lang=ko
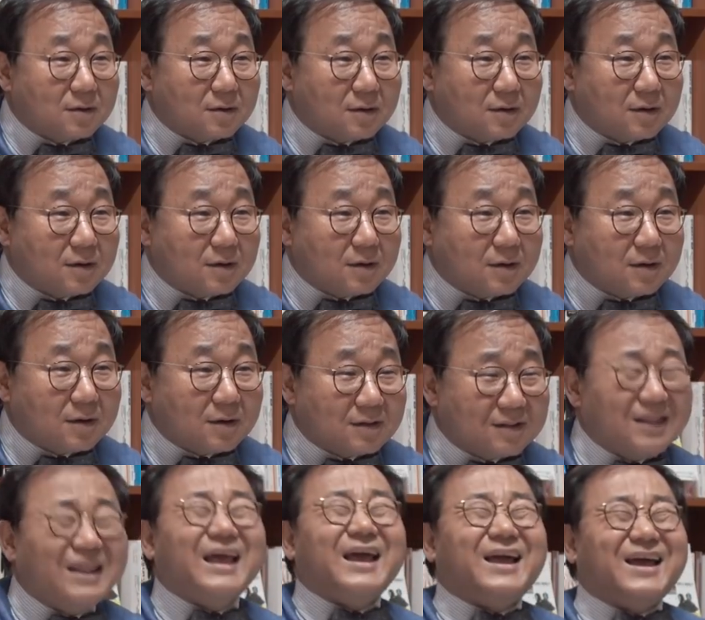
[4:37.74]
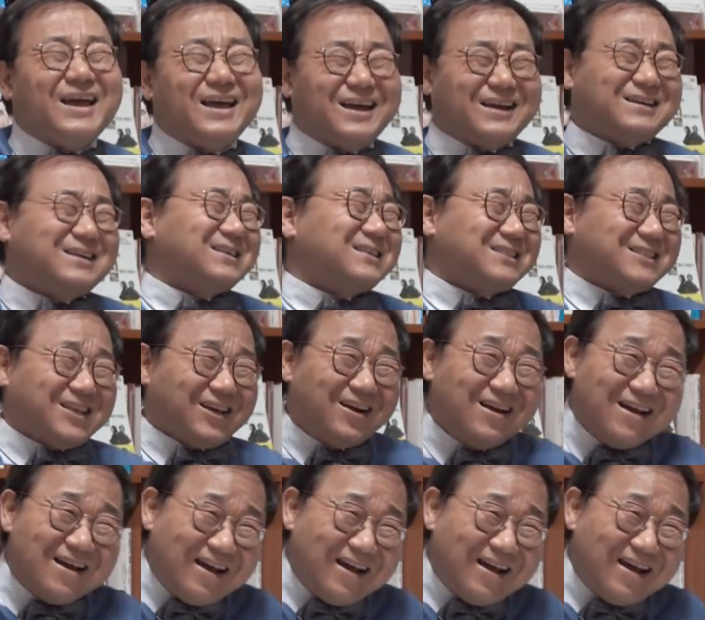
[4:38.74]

생각이 안 나요. 네, 지금 그렇죠.